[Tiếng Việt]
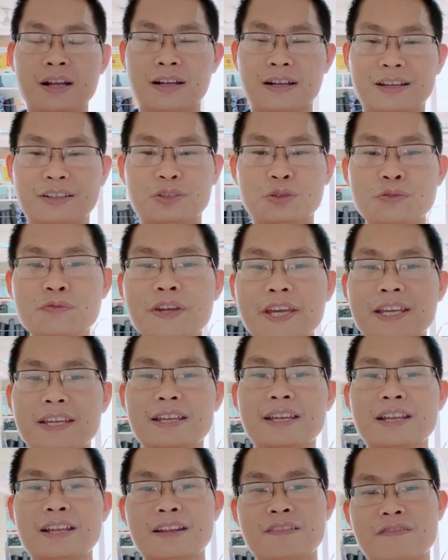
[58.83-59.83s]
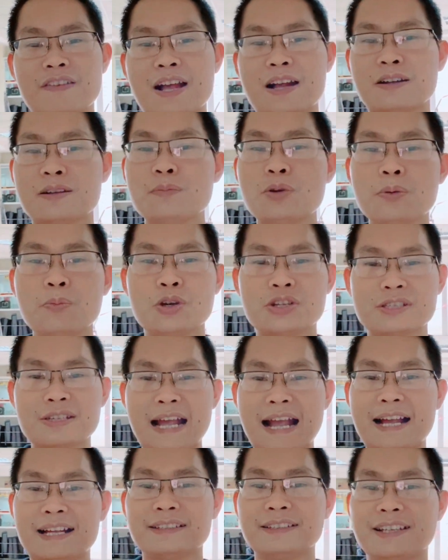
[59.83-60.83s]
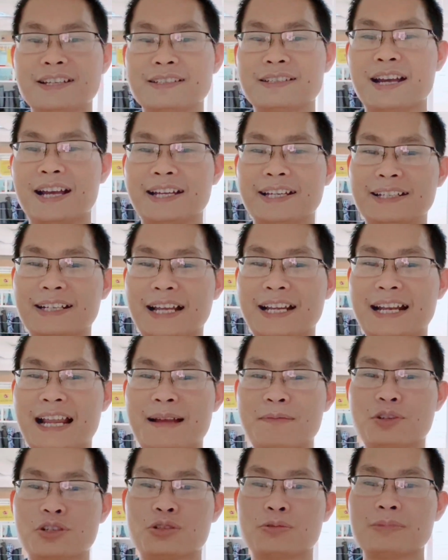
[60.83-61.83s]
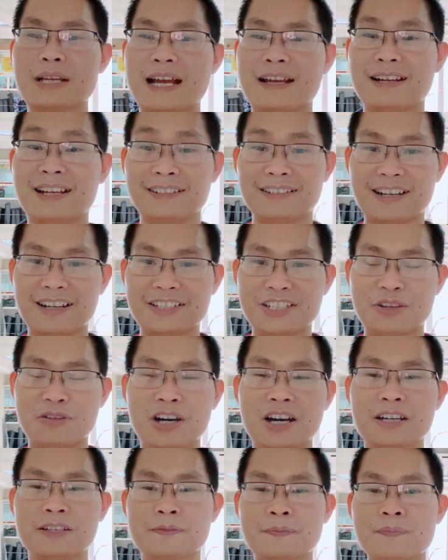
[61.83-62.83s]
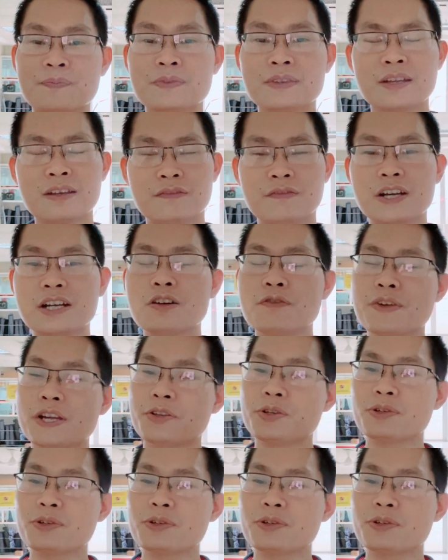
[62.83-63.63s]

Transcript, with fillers: uh, thú vị và cứ mỗi buổi sáng tỉnh dậy lại làm cho chúng ta năng lượng nhiều hơn với công việc